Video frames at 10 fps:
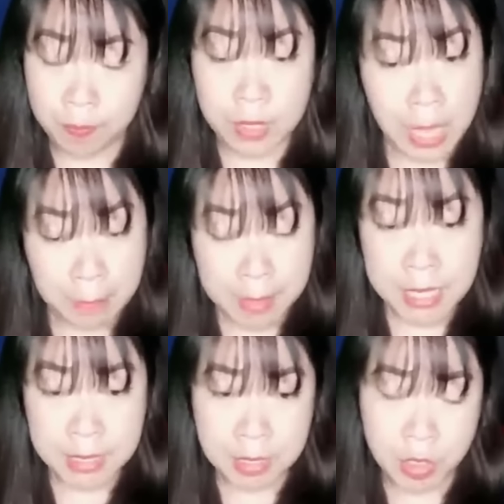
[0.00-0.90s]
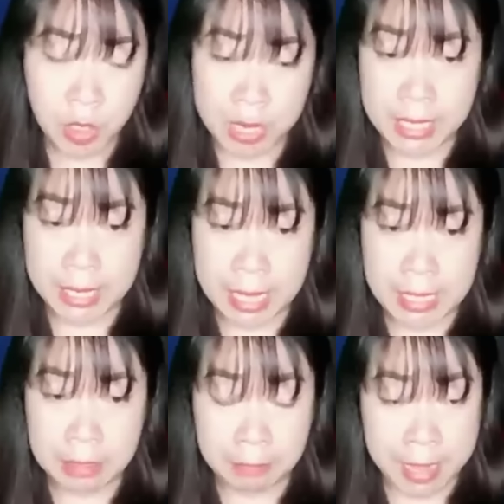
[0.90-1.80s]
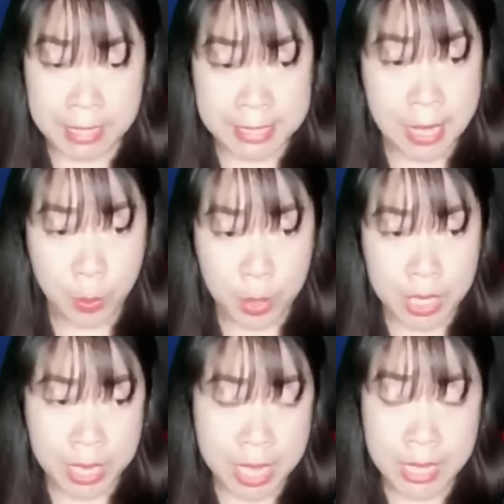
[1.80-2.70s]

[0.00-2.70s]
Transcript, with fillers: Thật vinh dự cho Linh Linh và Gia Huy